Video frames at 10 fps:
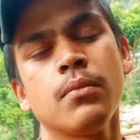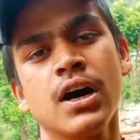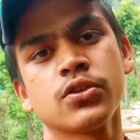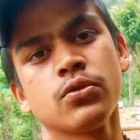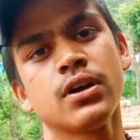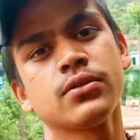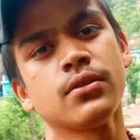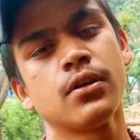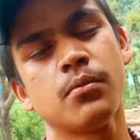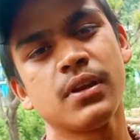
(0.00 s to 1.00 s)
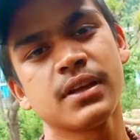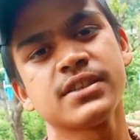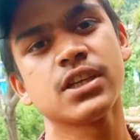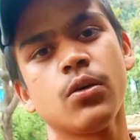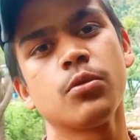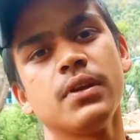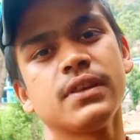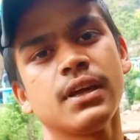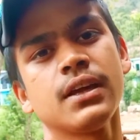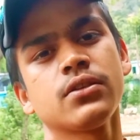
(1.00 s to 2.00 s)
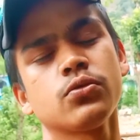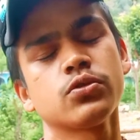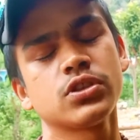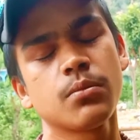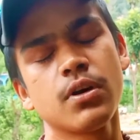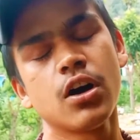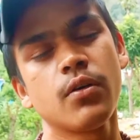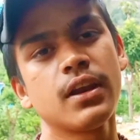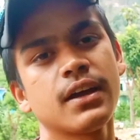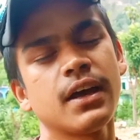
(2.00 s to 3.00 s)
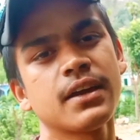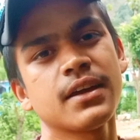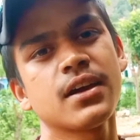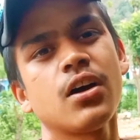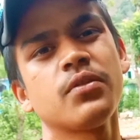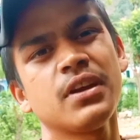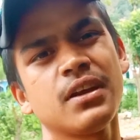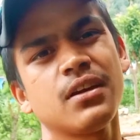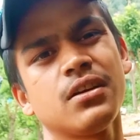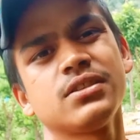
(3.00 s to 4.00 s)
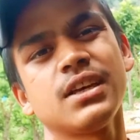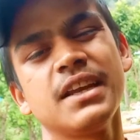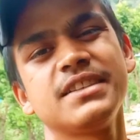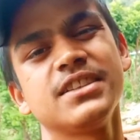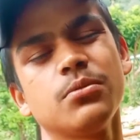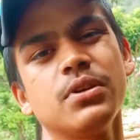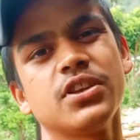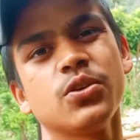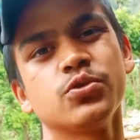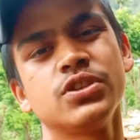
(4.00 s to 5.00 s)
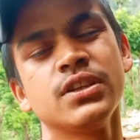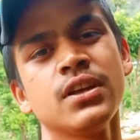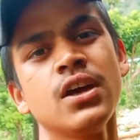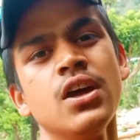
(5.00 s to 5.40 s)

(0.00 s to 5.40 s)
भात होगा मतलब चावल बनते हैं तो सब गाँव वाले खाएंगे काफ़ी सारी चीज़ें बनती है उस दिन